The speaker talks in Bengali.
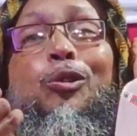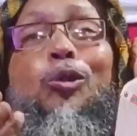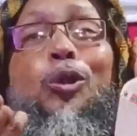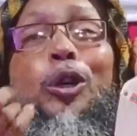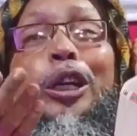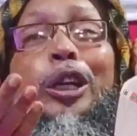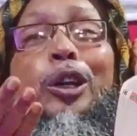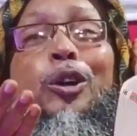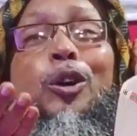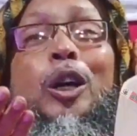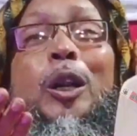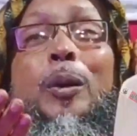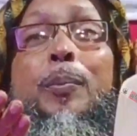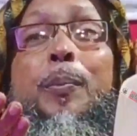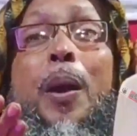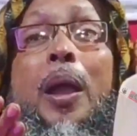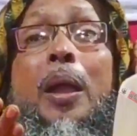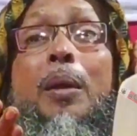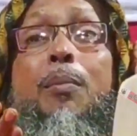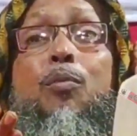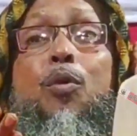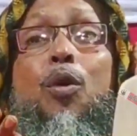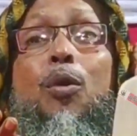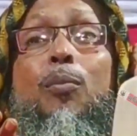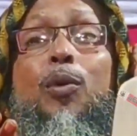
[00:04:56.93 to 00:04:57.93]
গুটি গুটি
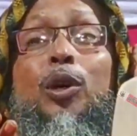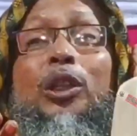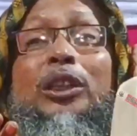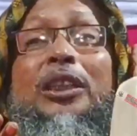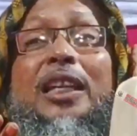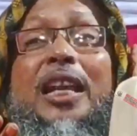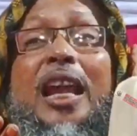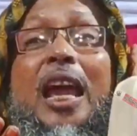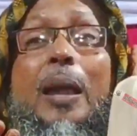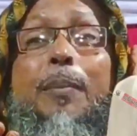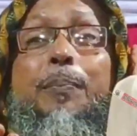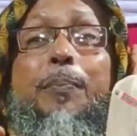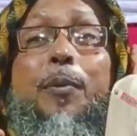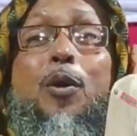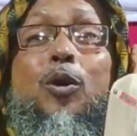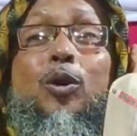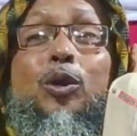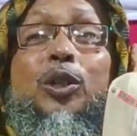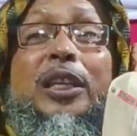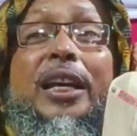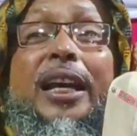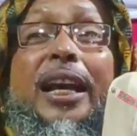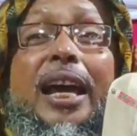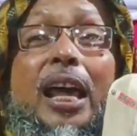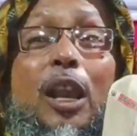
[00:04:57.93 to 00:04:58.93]
পাই মদিনায়
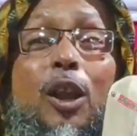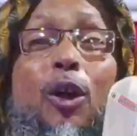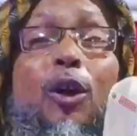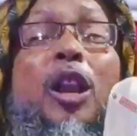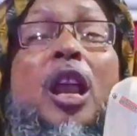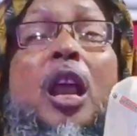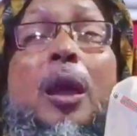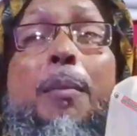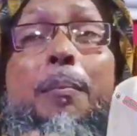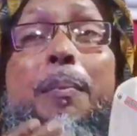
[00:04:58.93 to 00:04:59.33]
পৌঁছে গেল